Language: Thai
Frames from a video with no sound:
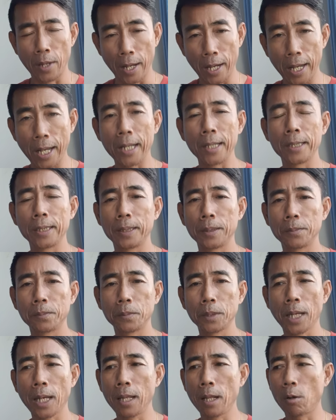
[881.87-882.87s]
ฮะ
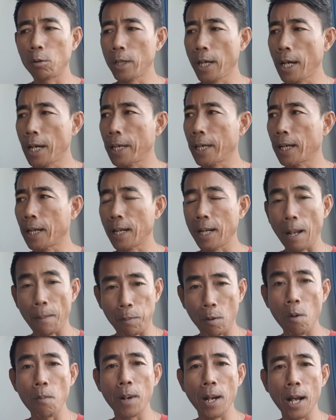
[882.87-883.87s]
ให้เราได้กลับ
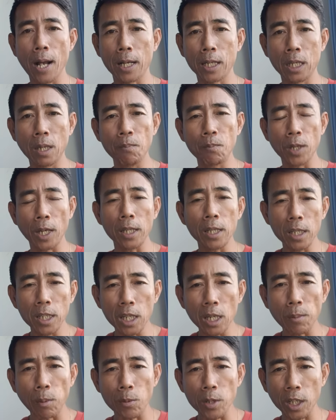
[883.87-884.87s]
เข้ามา คลิปไหนดี
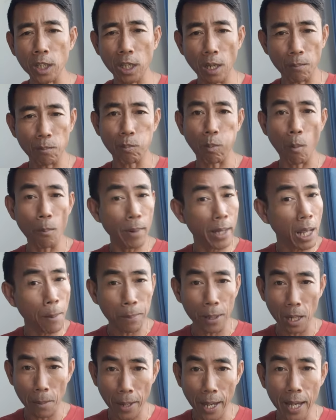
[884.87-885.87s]
ๆผมจะเก็บ ผมไม่ได้เผ
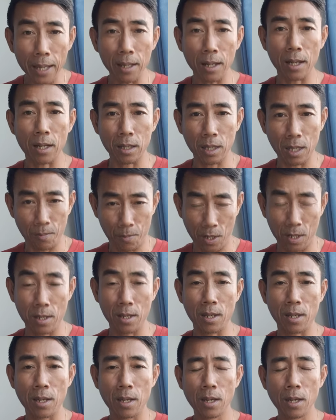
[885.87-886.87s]
ยแพร่นะฮะคลิป
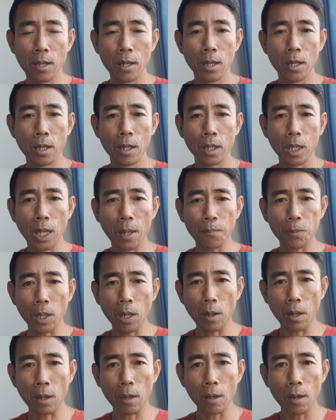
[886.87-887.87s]
ดี ๆ คลิป
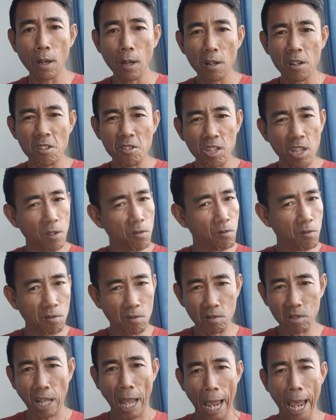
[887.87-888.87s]
ที่ที่
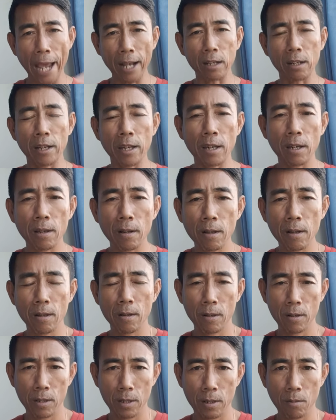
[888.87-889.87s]
แทงเลย
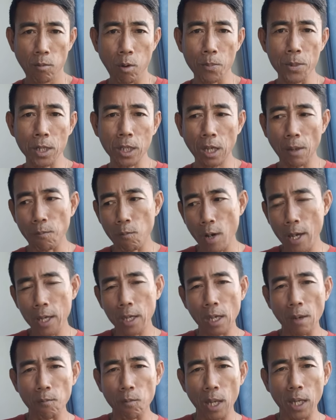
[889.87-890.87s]
ผมจะเก็บไว้
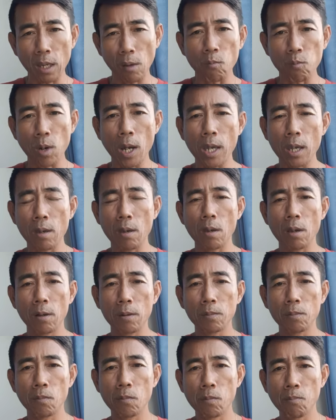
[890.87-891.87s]
เก็บไว้เก็บไว้
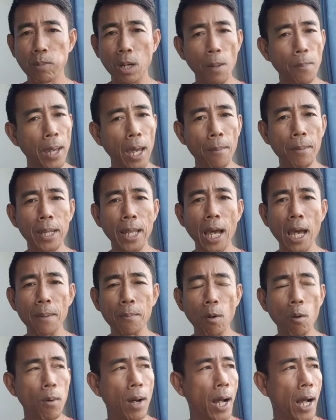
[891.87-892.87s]
เผยแพร่ไม่ได้ เพ
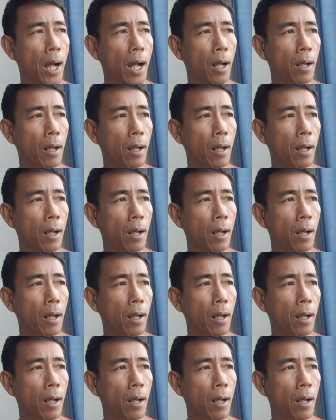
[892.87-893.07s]
ราะว่า